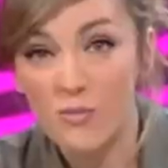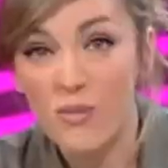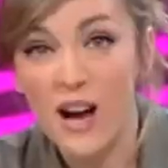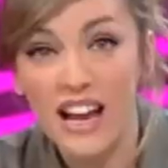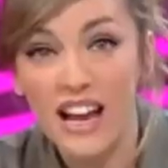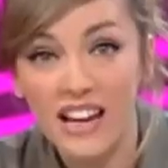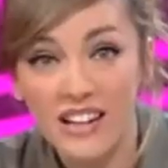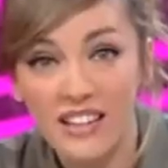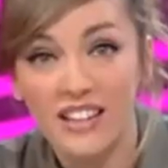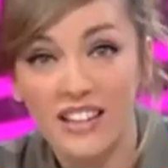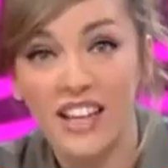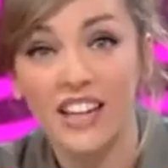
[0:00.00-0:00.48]

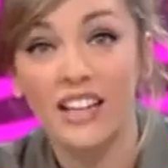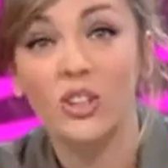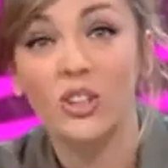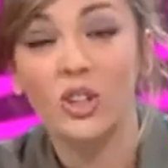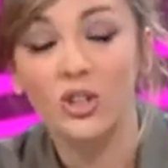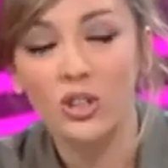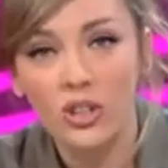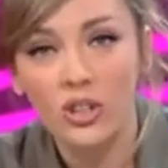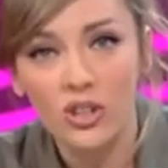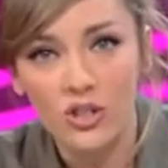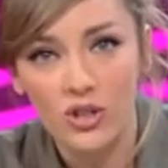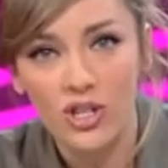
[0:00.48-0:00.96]
Mal que
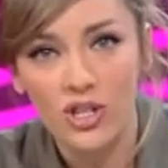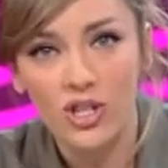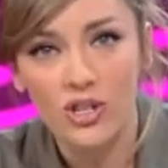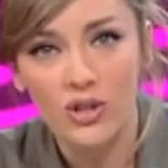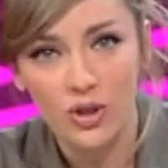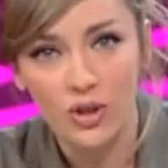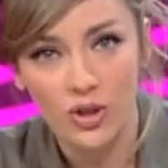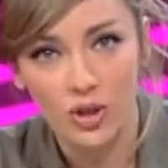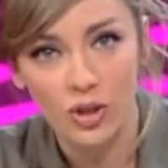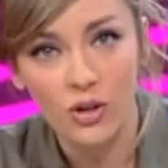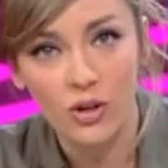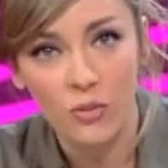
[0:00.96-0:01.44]
no todos los
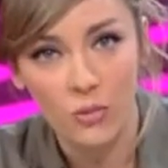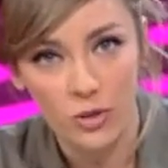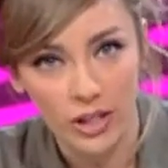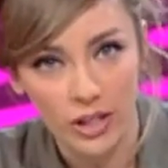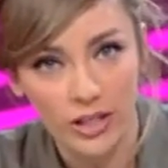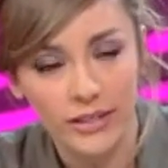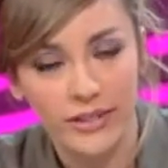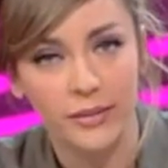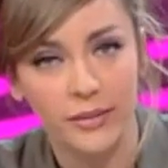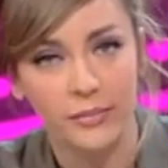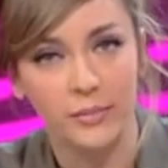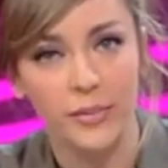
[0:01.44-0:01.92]
niños son como
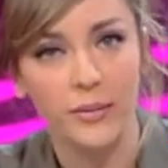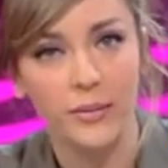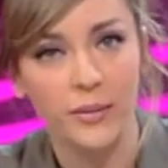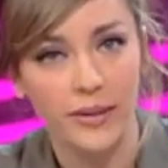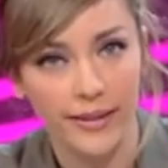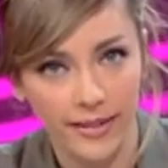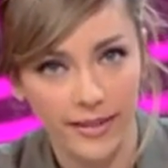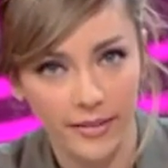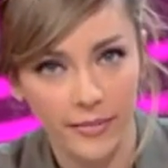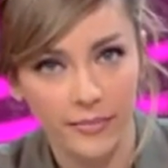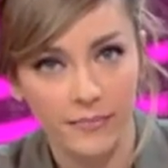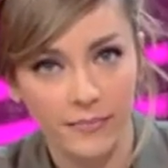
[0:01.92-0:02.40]
Justin
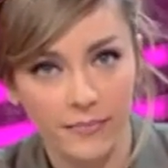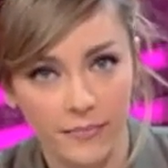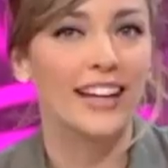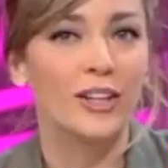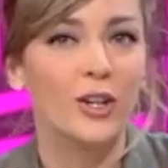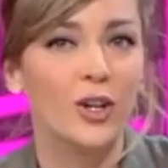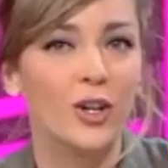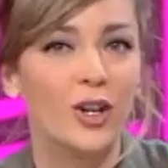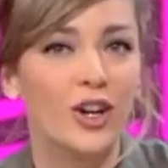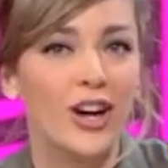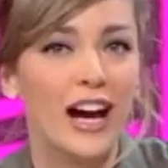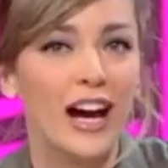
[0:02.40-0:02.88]
Bieber. Que
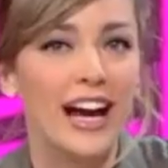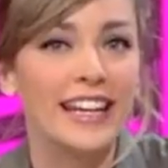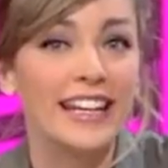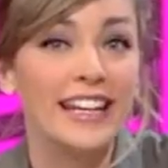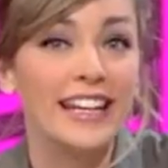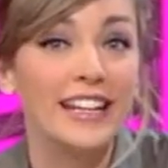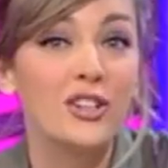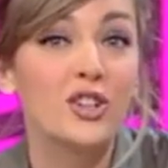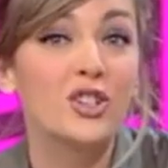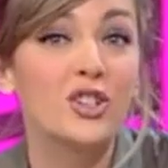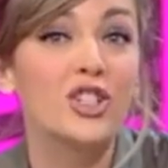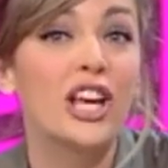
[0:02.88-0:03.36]
no, hay
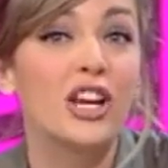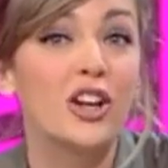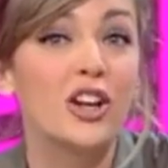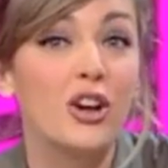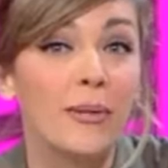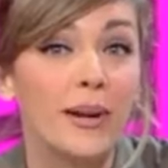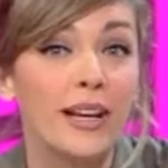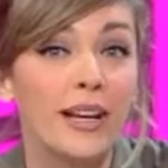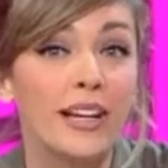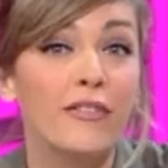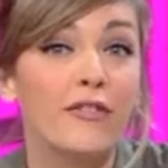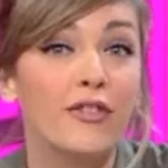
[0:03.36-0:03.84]
niños que
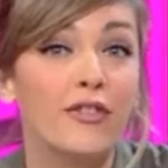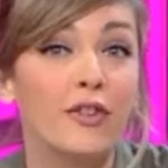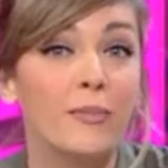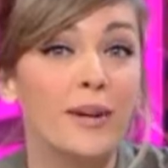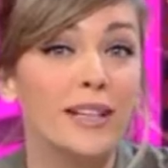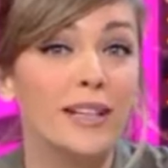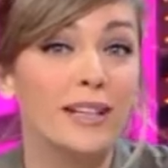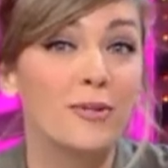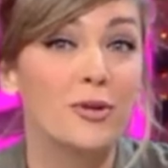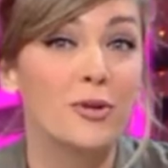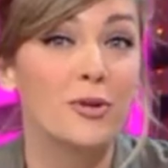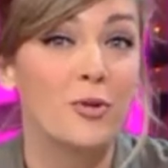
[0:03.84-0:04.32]
no ven
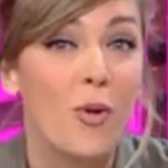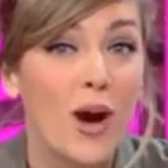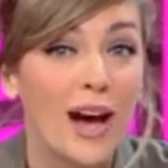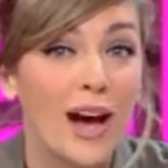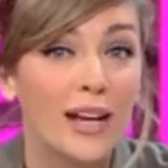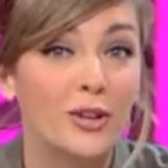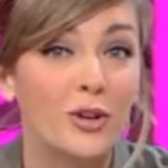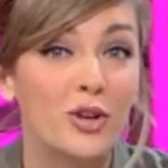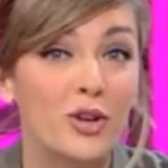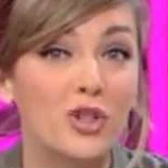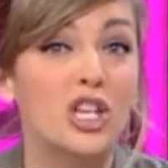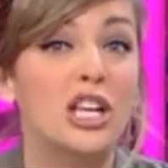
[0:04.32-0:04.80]
informativos
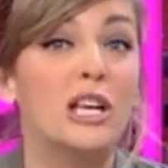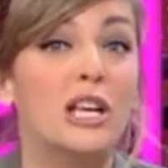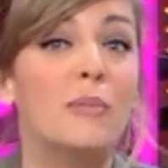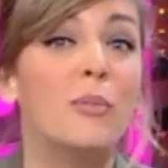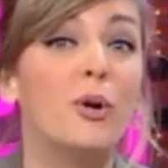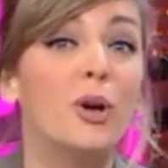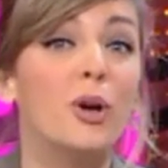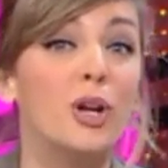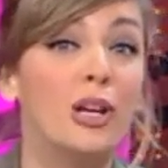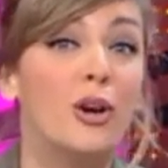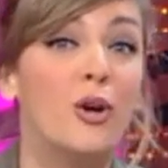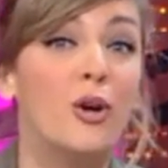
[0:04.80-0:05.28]
guarros y
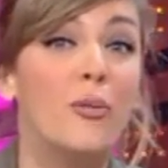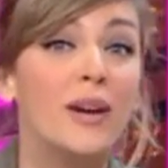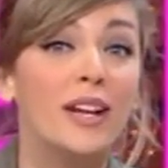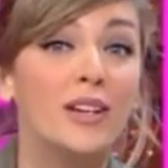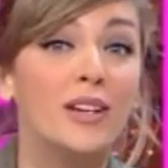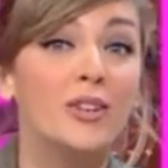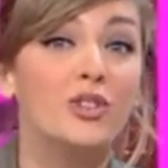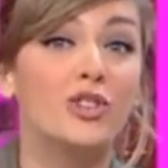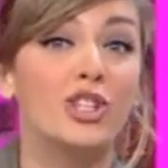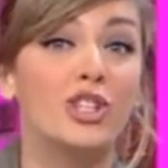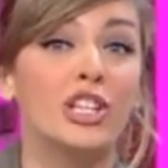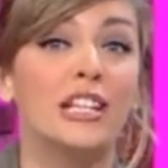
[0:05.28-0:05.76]
por lo
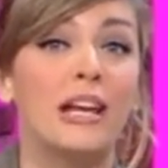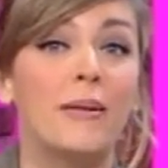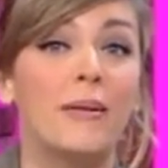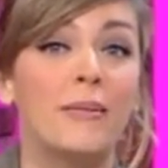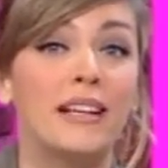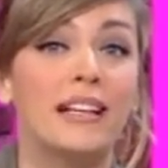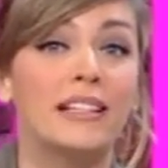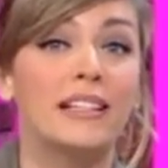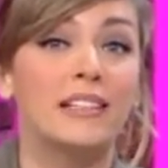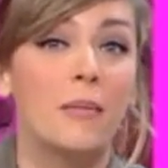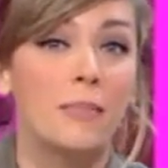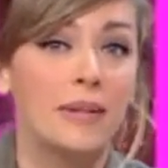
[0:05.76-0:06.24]
menos se
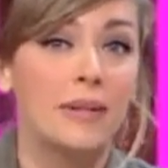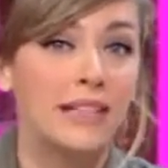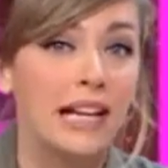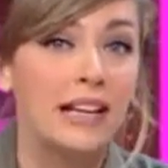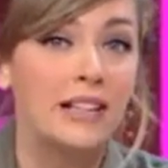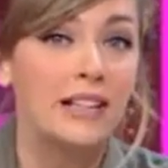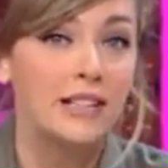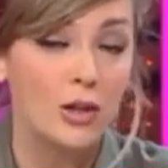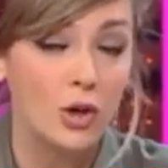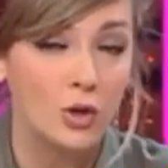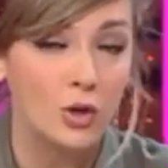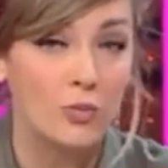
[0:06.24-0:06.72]
saben las
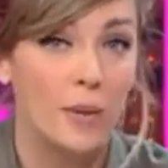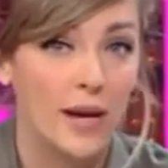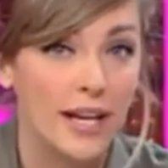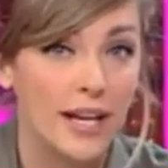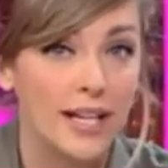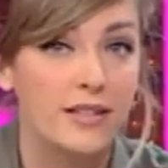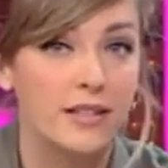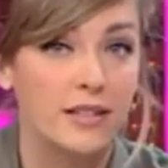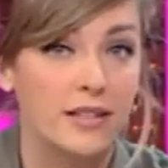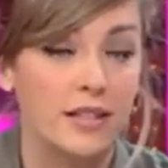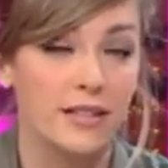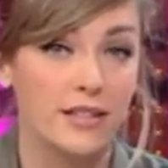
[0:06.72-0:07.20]
capitales de los
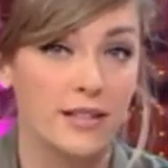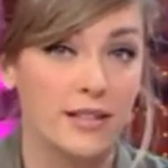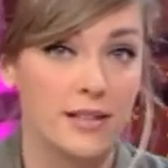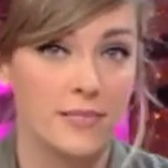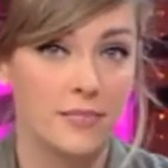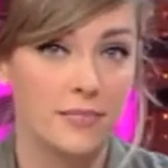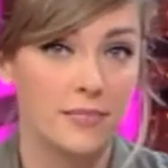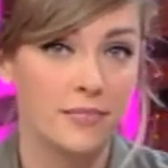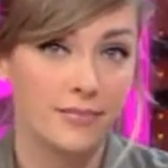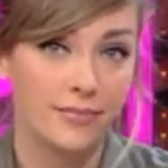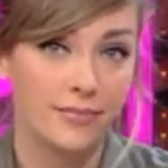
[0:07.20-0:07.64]
países